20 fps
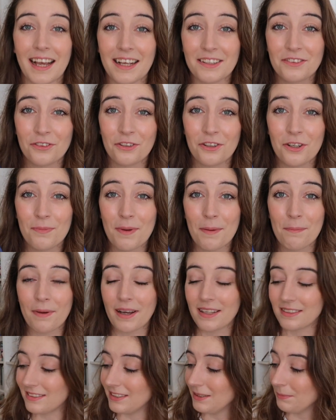car sur le même
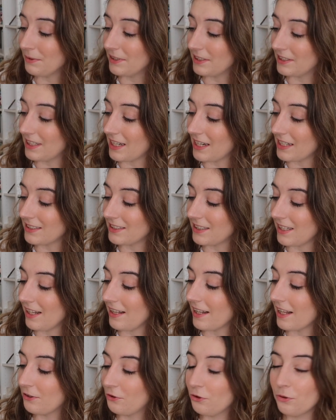principe, j'ai
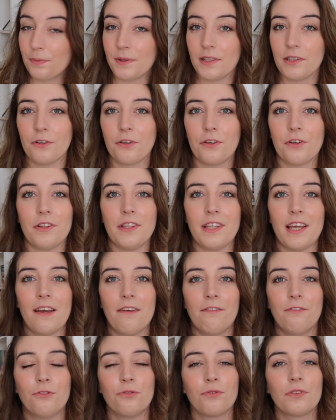acheté la Duprix de
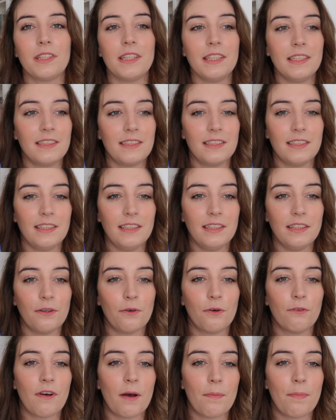Guenièvre. Donc ici,
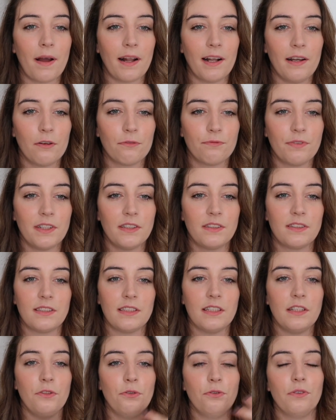on va parler en fait,
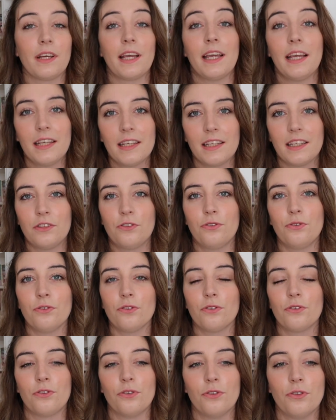c'est une
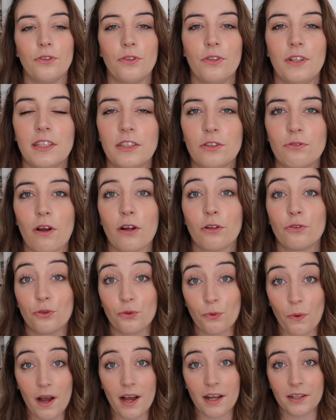réécriture de l'histoire
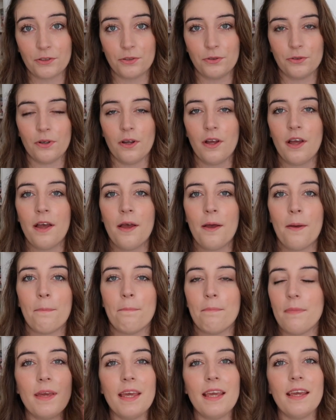du roi Arthur
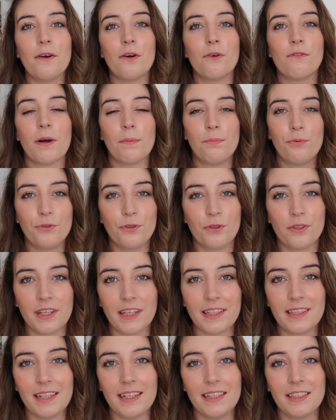mais on va plutôt
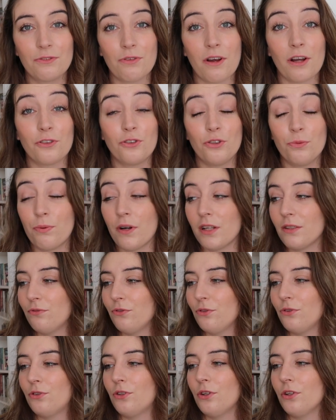traiter l'histoire du point
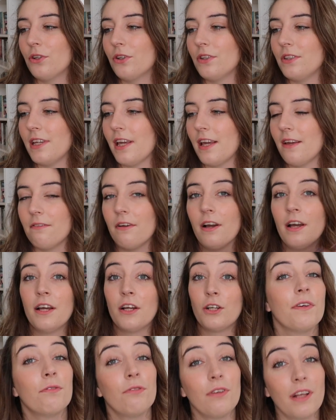de vue de Guenièvre.
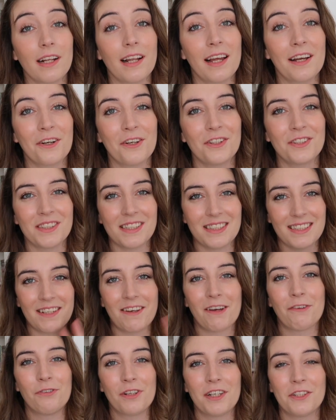Je vais vous lire l'accroche et
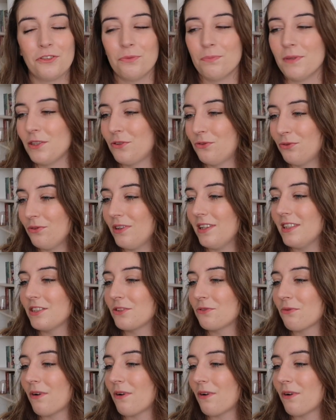ça va vous résumer toute